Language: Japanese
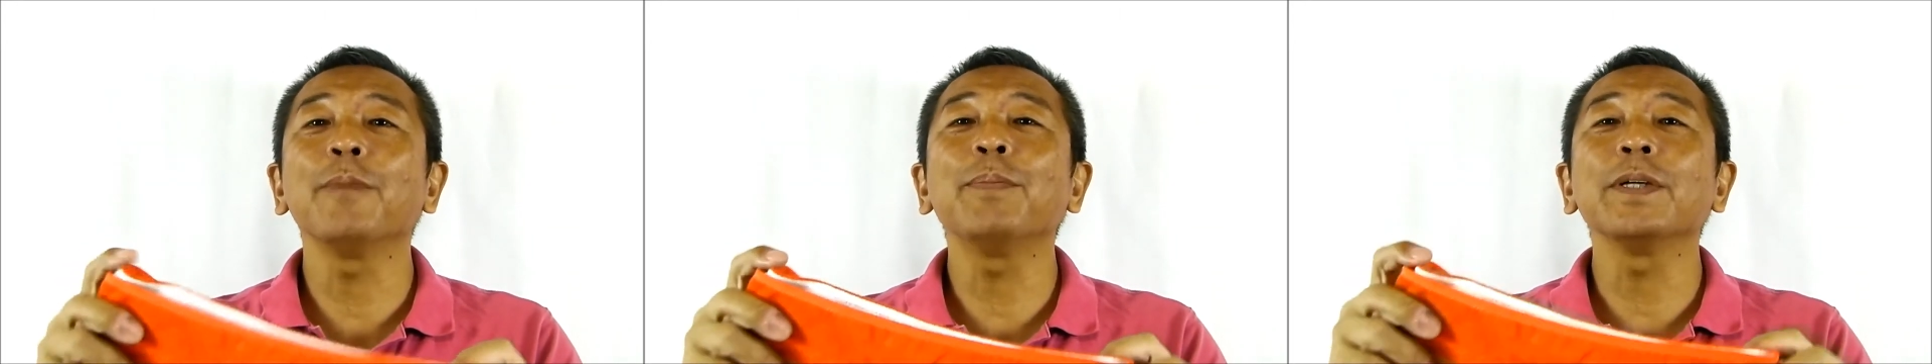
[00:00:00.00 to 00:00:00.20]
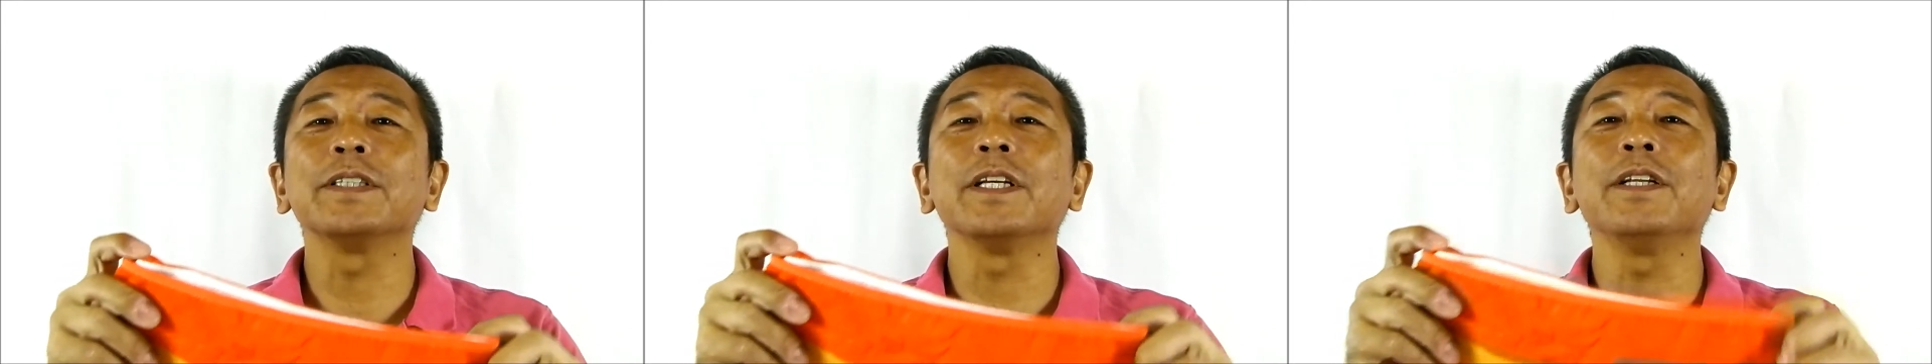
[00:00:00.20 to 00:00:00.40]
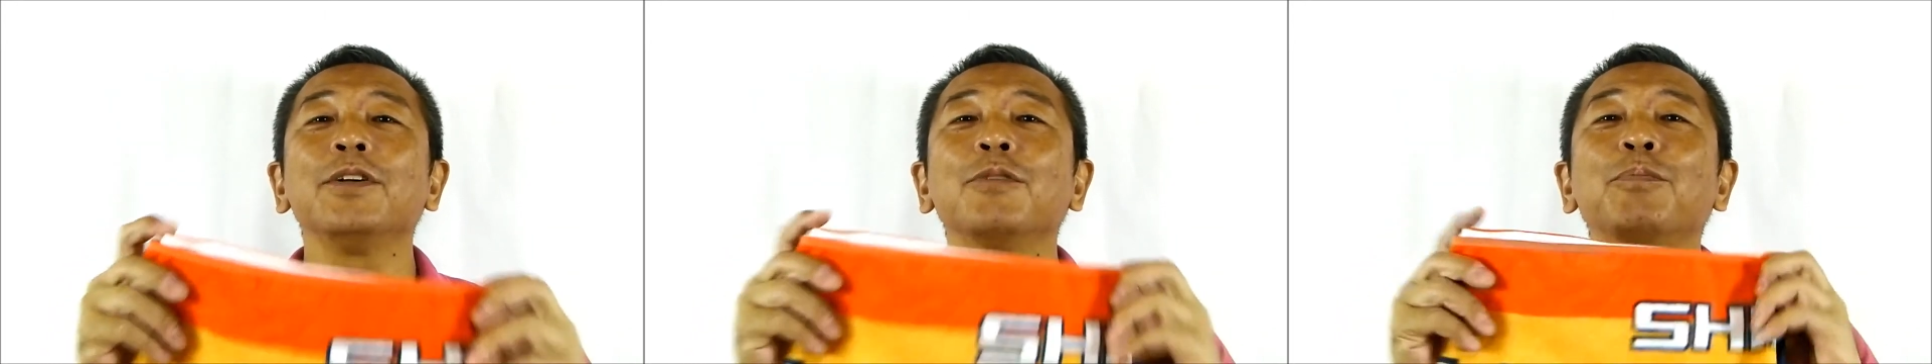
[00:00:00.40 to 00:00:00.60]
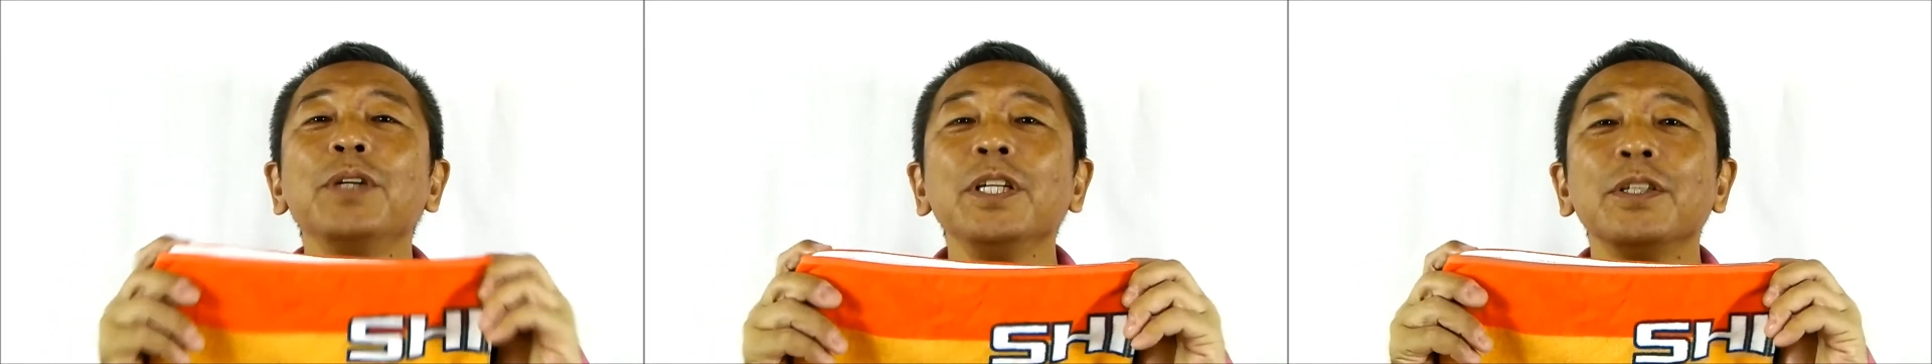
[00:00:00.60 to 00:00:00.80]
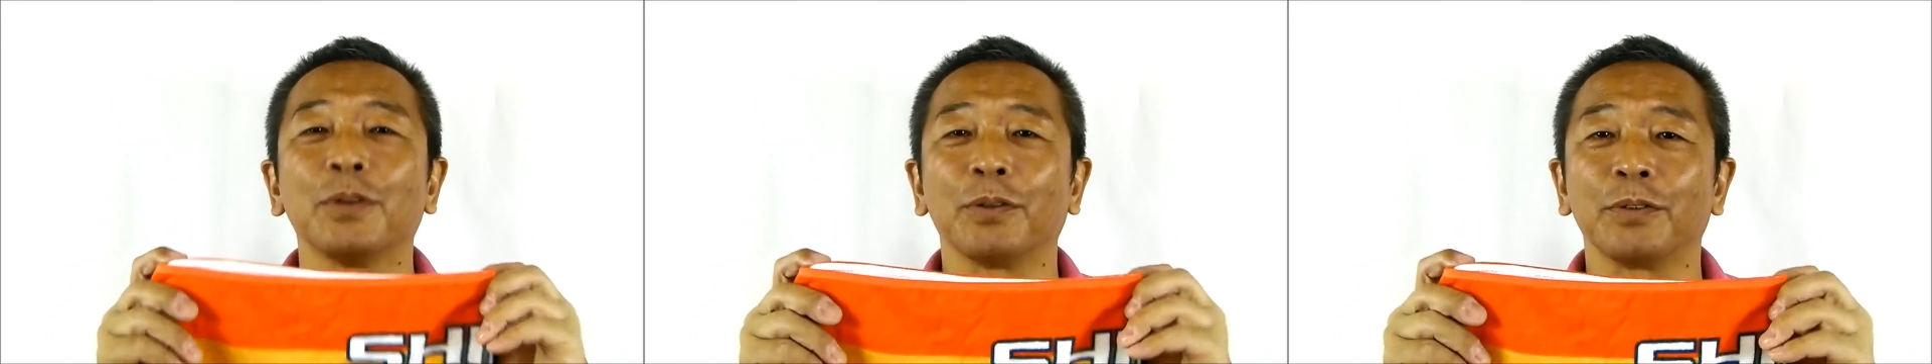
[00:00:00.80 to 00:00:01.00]
やっぱ染料
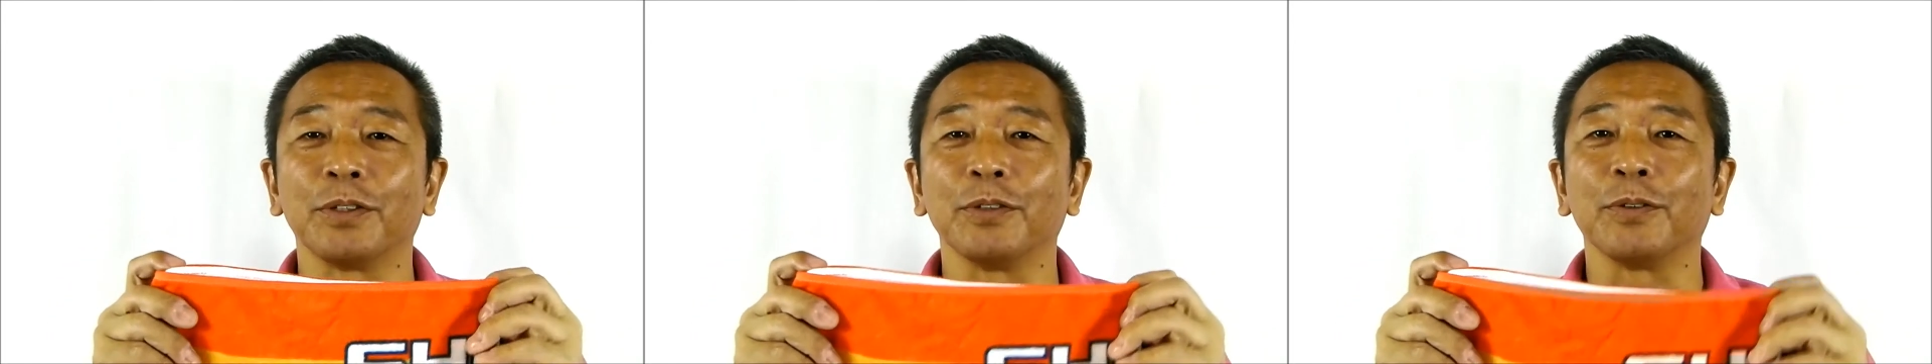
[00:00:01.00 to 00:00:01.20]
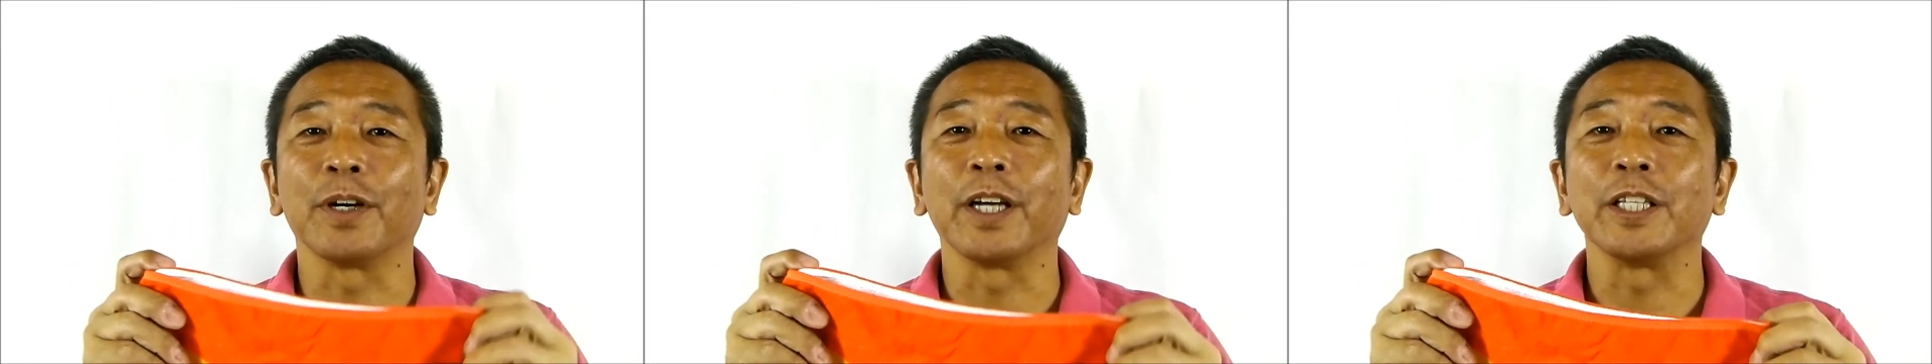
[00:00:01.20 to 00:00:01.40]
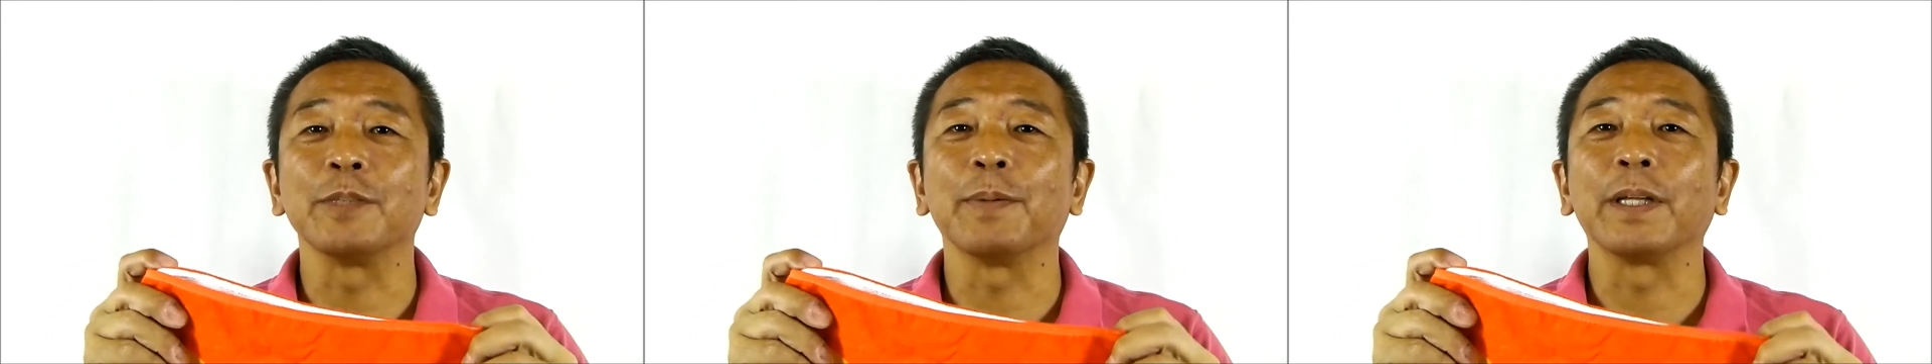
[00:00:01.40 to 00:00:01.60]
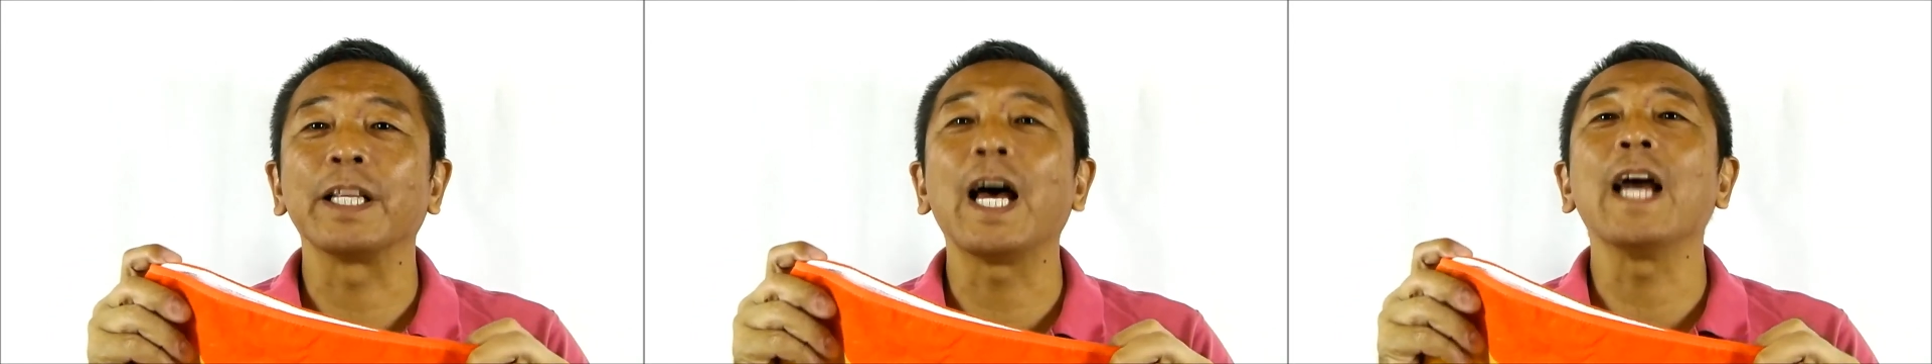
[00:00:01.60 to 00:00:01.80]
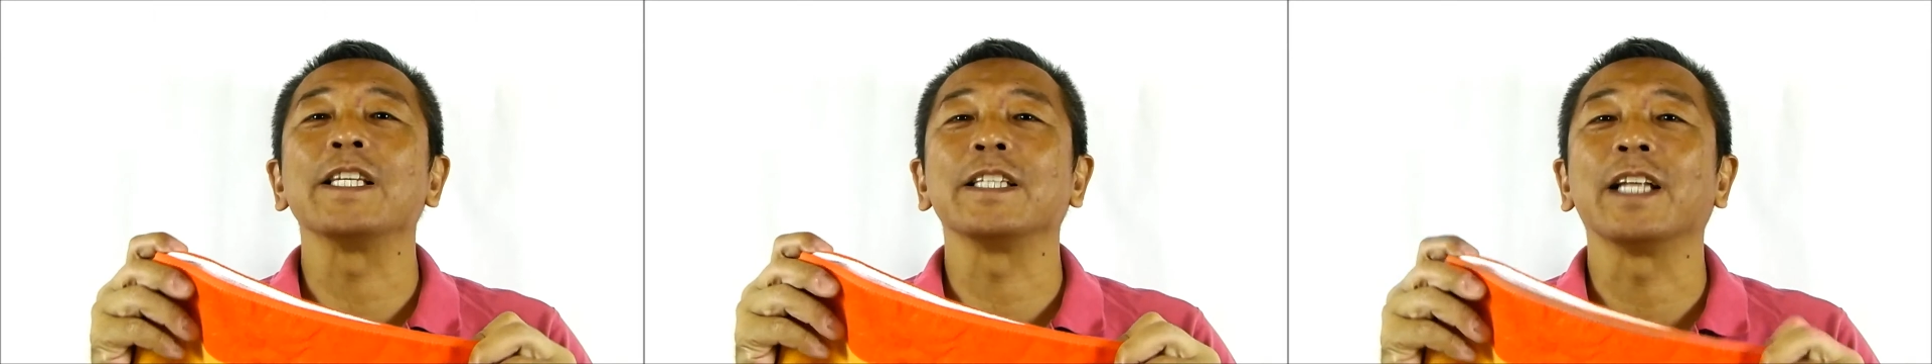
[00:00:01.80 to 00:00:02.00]
プリントっていうのが一番
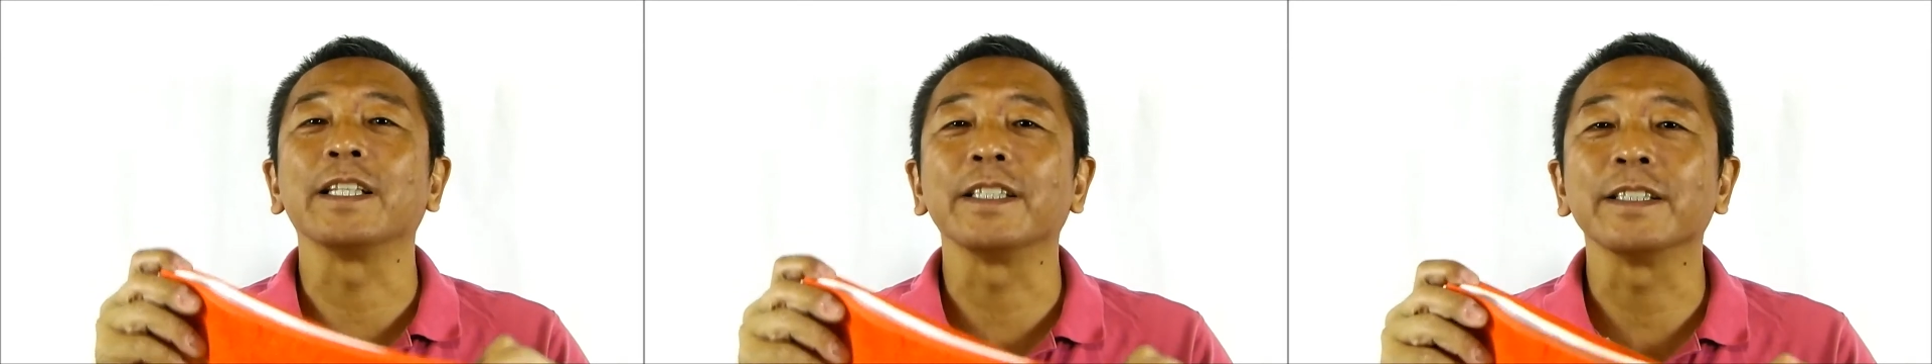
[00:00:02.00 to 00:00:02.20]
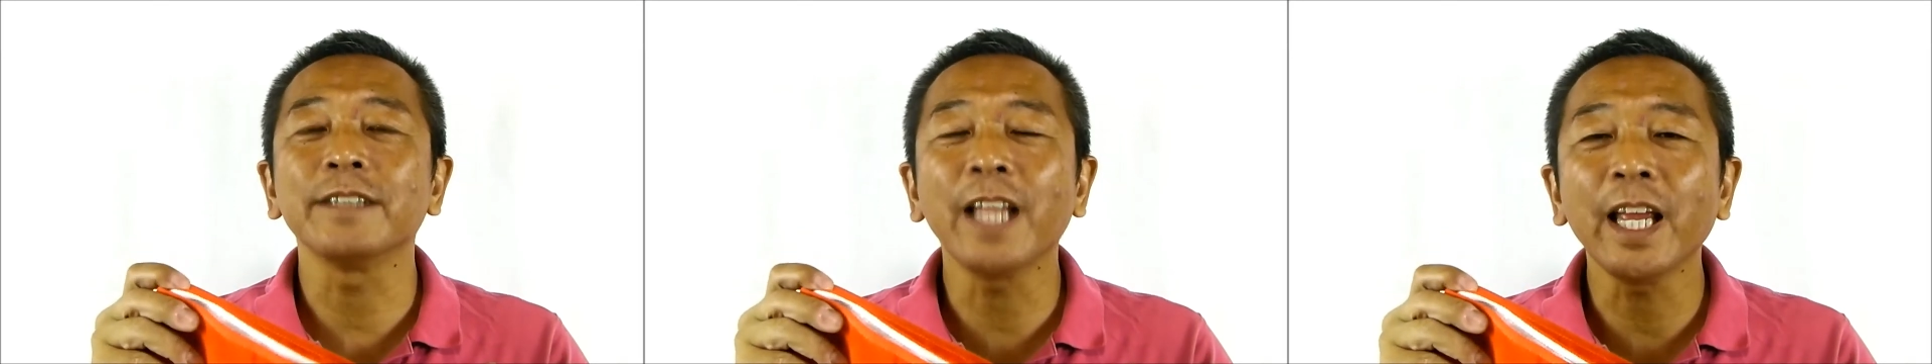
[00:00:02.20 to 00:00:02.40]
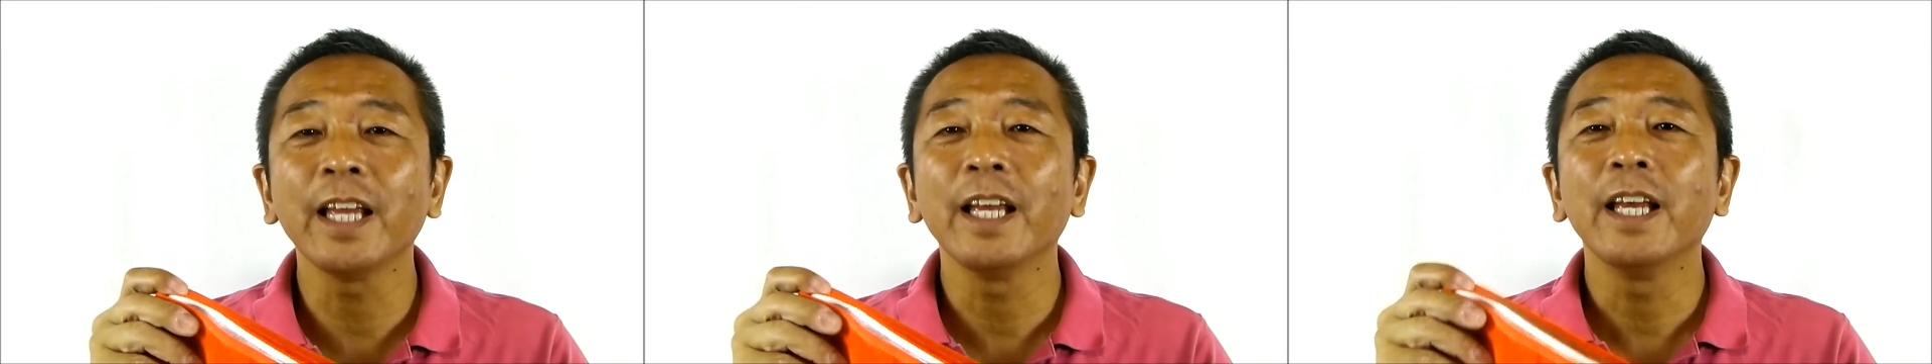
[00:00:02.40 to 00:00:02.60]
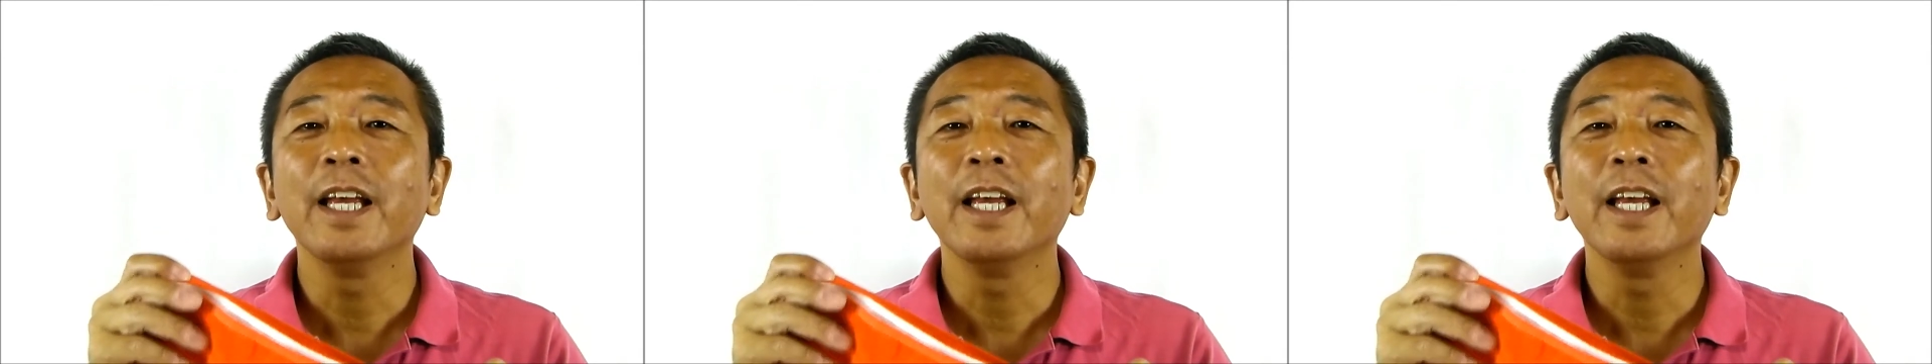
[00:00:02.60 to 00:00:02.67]
大事なんですね。